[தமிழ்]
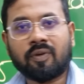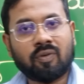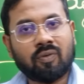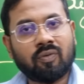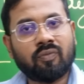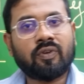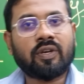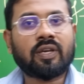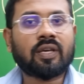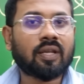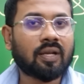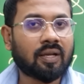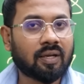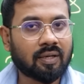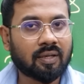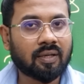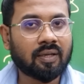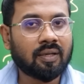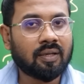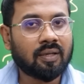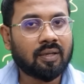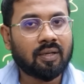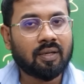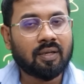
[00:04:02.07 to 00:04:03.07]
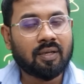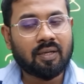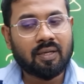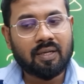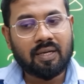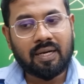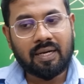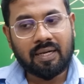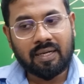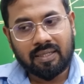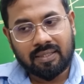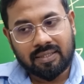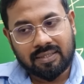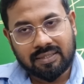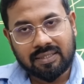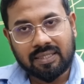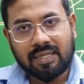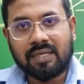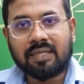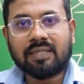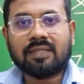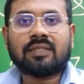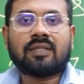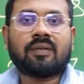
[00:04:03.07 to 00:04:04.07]
பண்ணணும்னு வைக்கிறாங்க ஆனால் அந்த
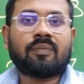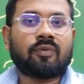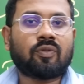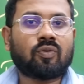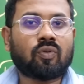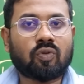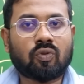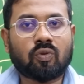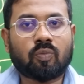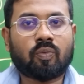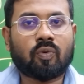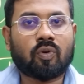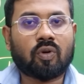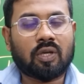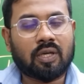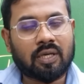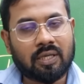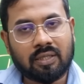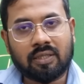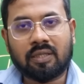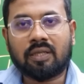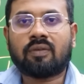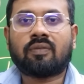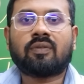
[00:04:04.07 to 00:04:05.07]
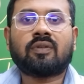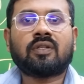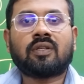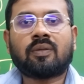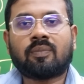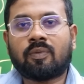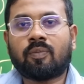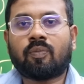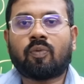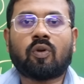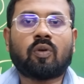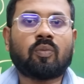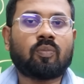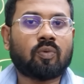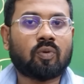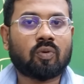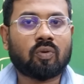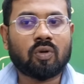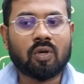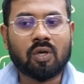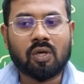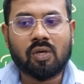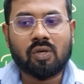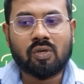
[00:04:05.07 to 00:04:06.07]
ஸ்ட்ராட்டஜி நமக்கு ஒத்து போகல அதுதான் வந்து நம்ம
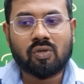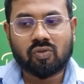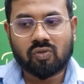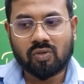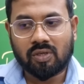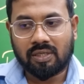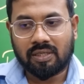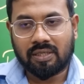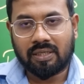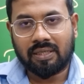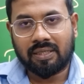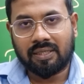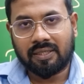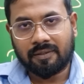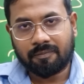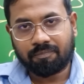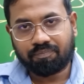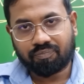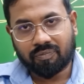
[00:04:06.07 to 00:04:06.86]
புலம்புறோம் ஸோ அதனால்